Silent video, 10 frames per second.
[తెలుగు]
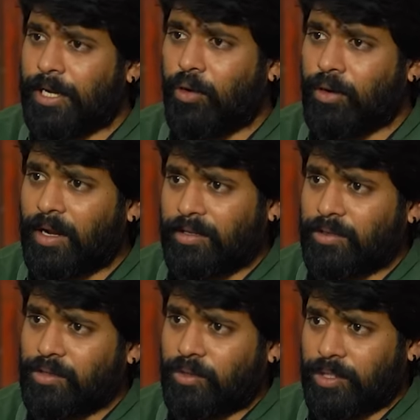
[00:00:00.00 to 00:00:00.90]
నేను లో క్లాస్
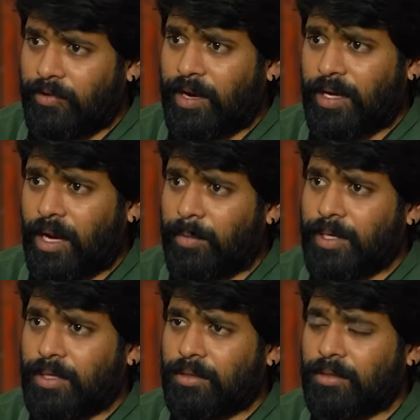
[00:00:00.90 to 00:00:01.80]
నుంచి వచ్చినవాని
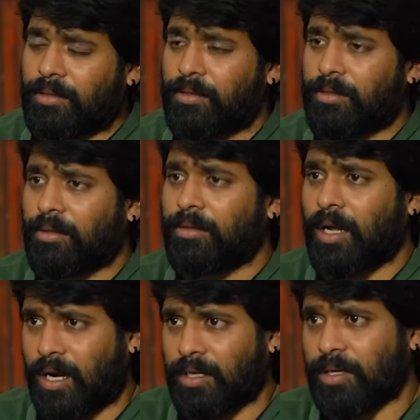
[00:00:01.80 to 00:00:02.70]
కాబట్టి
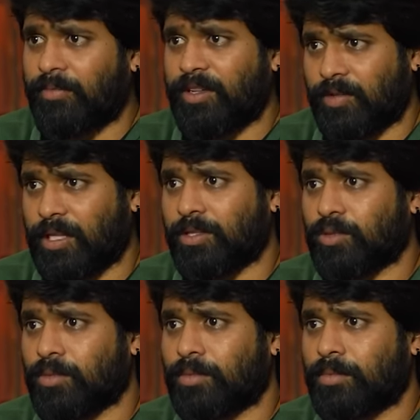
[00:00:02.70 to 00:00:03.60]
నాకు కష్టం విలువ
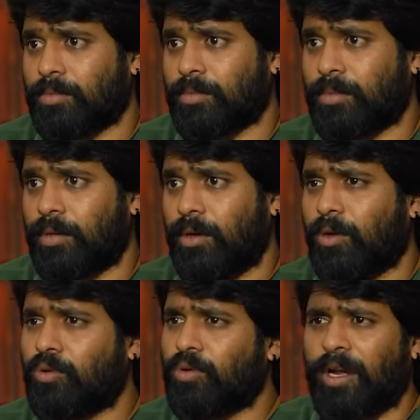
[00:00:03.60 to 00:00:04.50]
తెలుసు
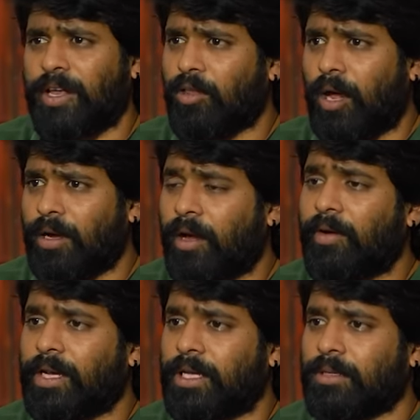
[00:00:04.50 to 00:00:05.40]
నువ్వు నన్ను ఏదో
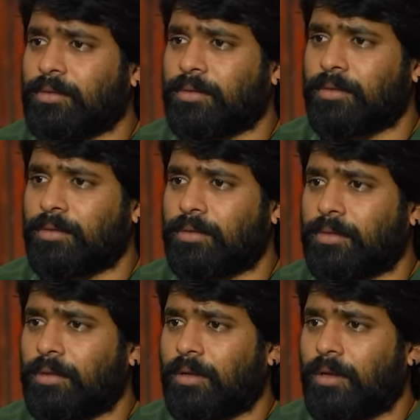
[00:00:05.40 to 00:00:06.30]
అన్నావని
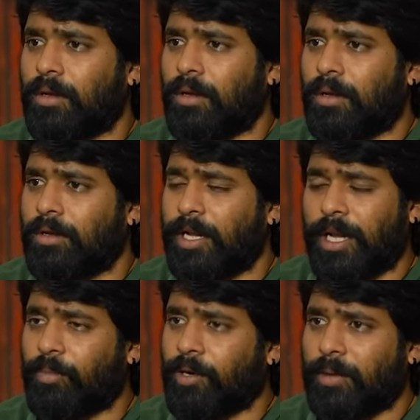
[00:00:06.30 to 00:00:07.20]

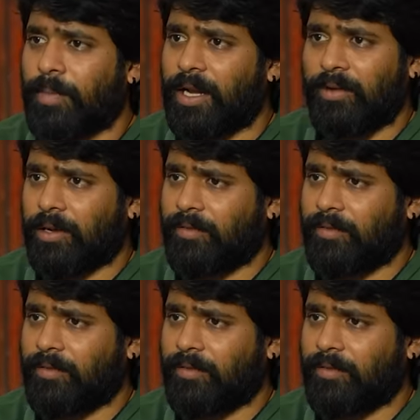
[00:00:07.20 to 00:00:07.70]
నేనెప్పుడు నీ పైన